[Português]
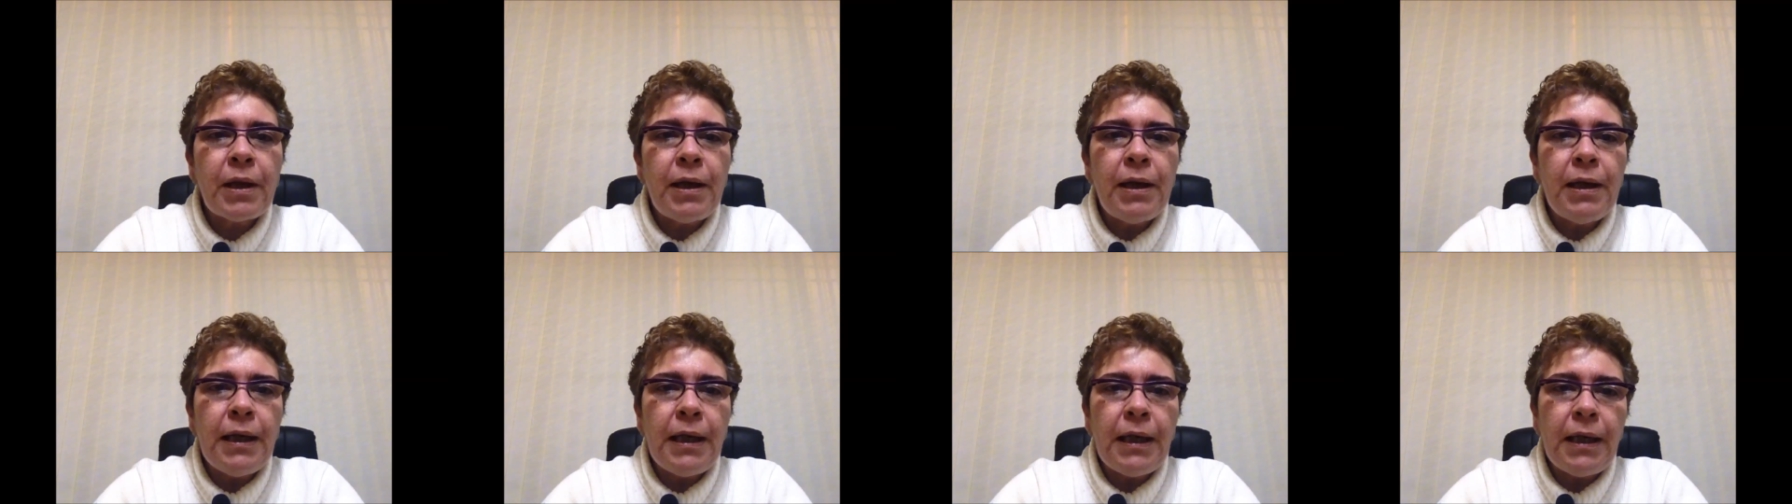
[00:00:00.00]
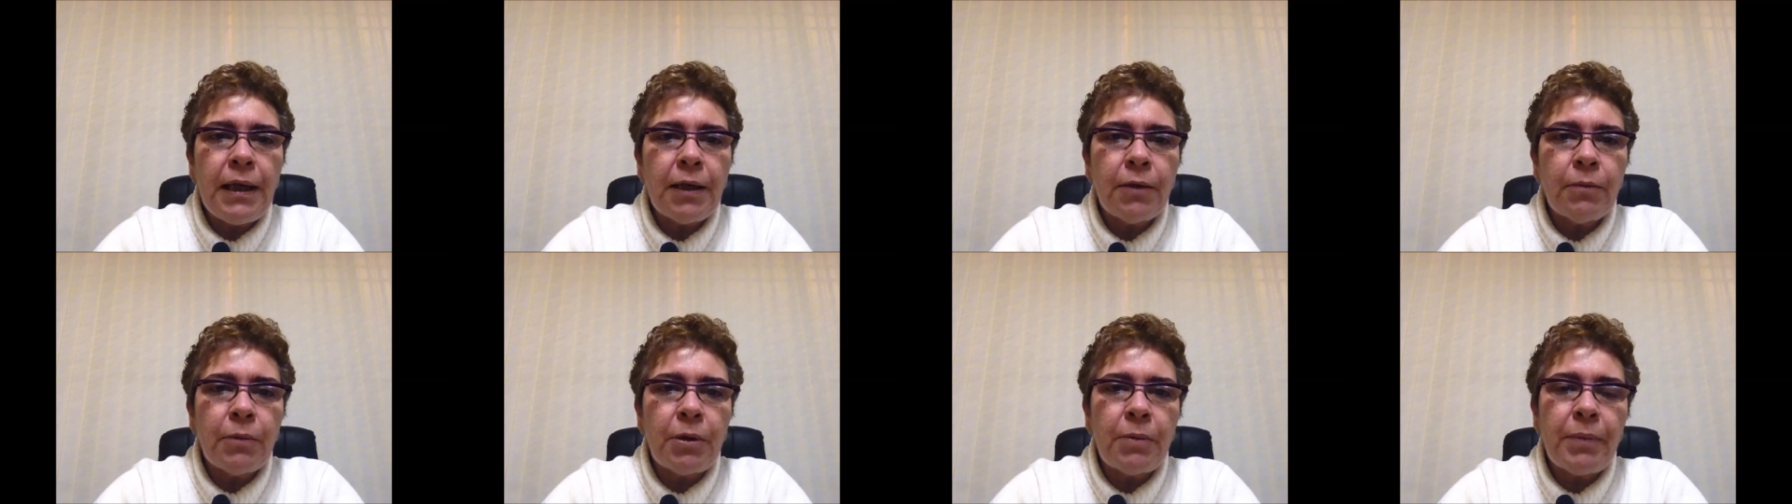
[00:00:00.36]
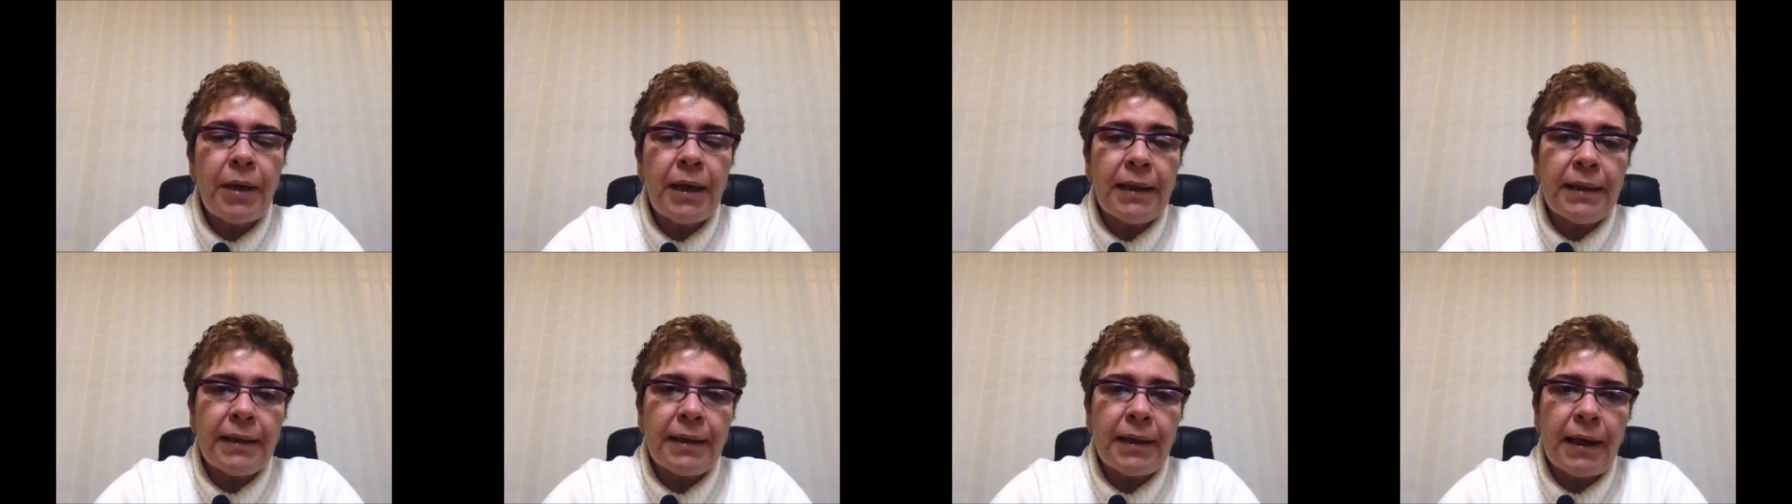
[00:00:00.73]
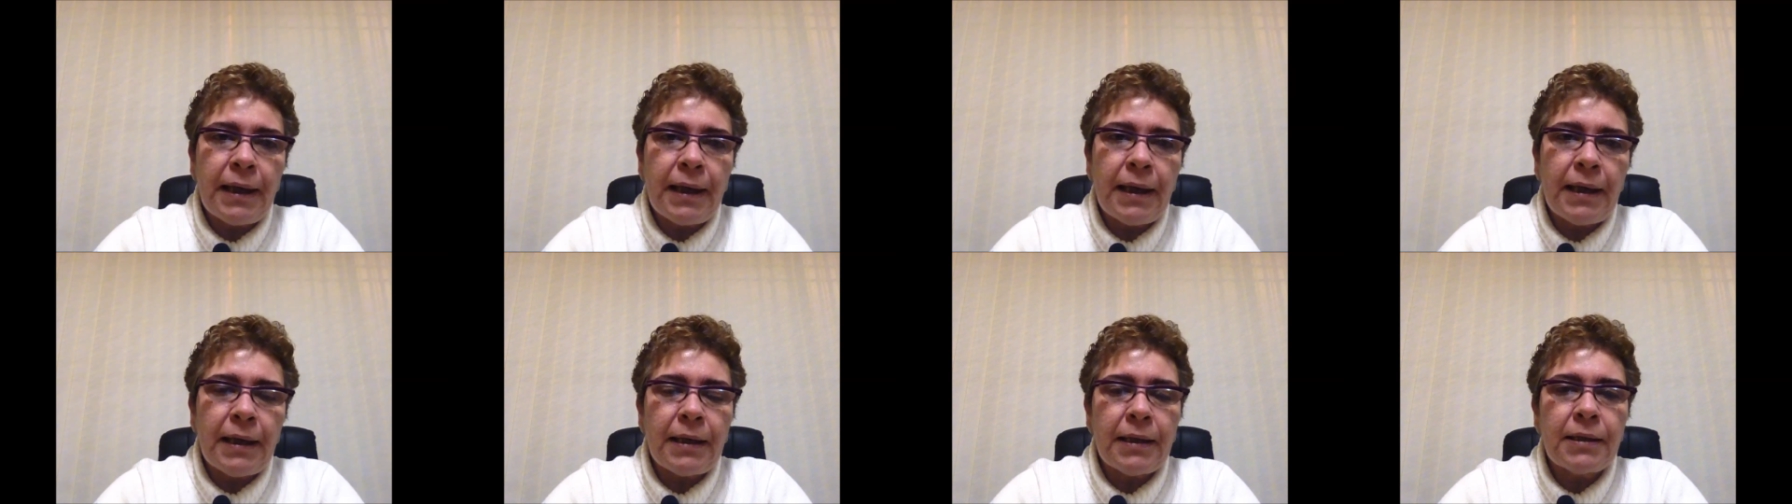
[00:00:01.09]
linha, uma
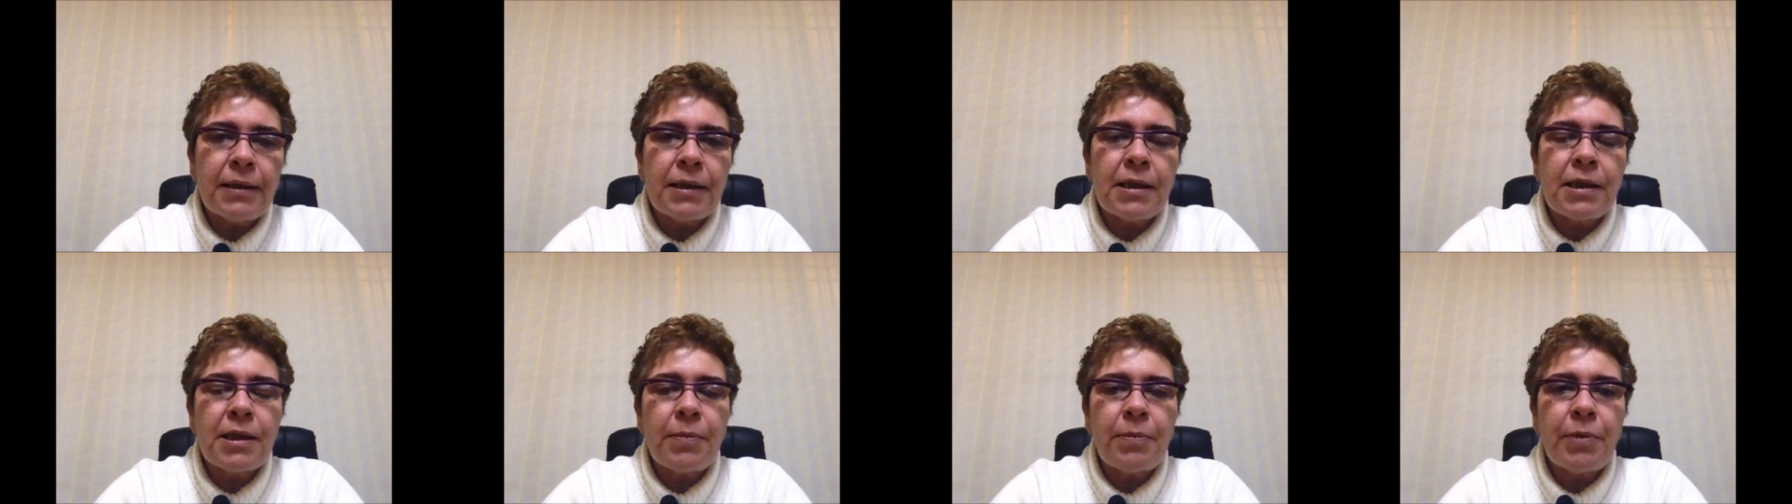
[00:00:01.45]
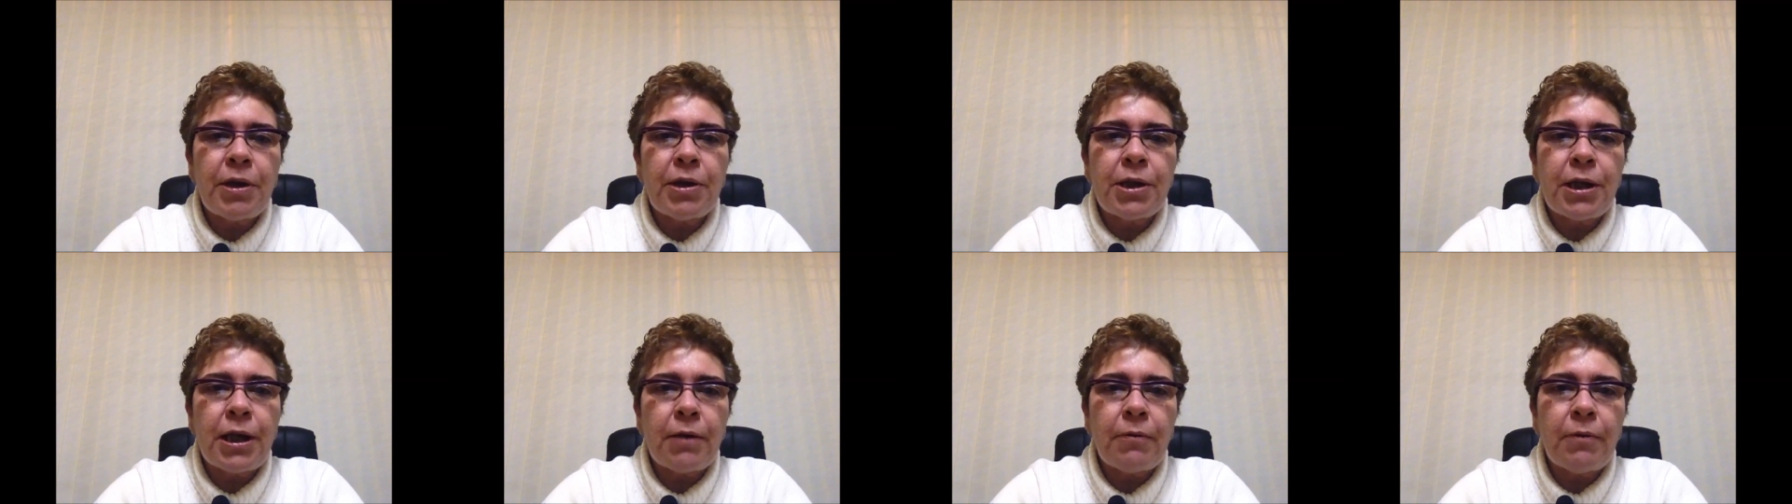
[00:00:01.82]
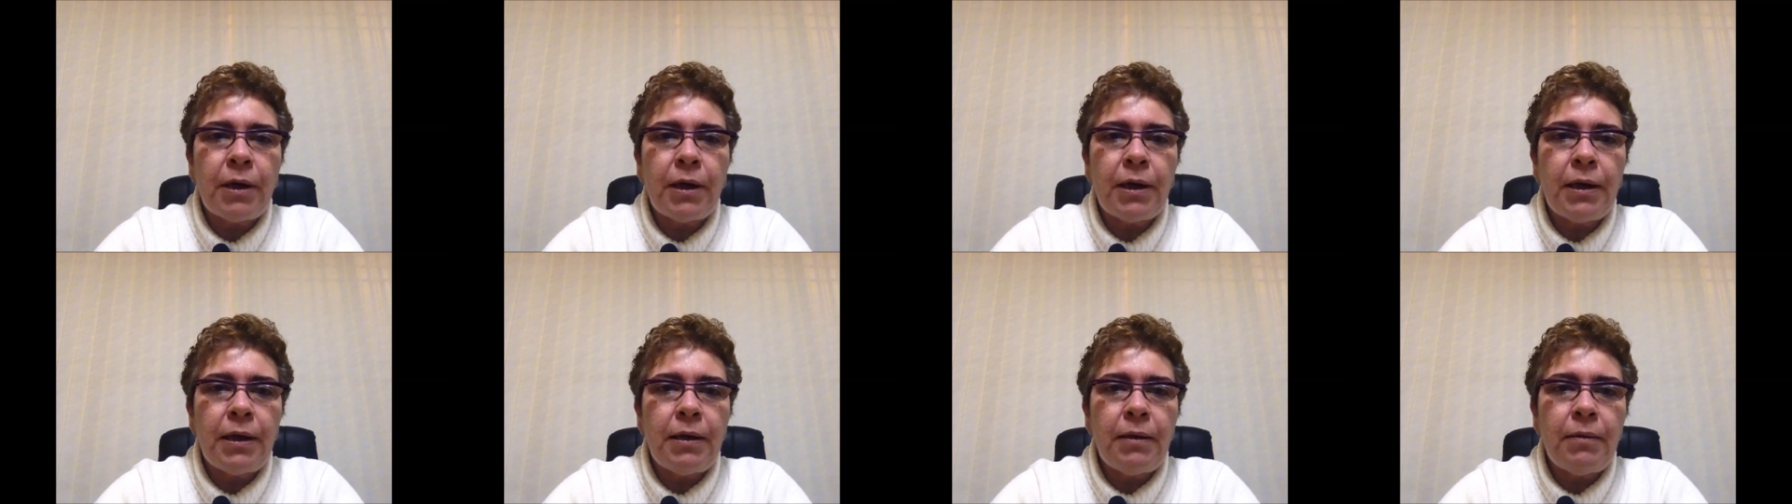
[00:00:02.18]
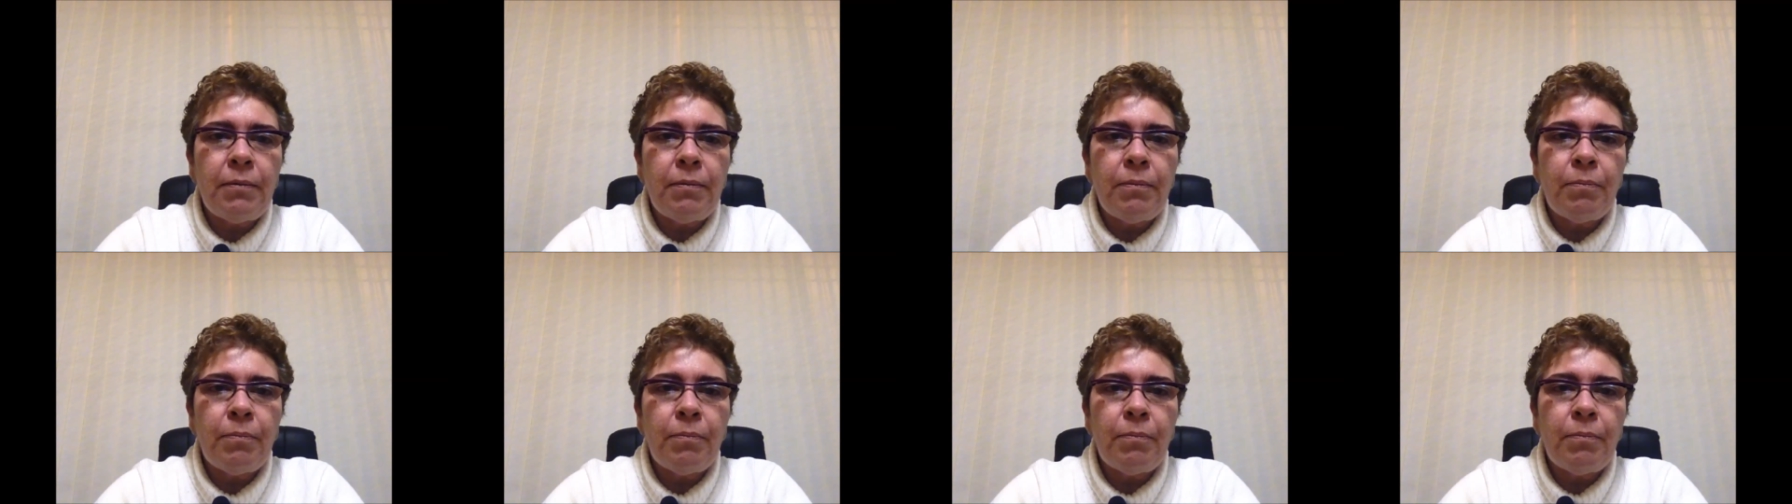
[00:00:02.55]
matéria da semente de aguaí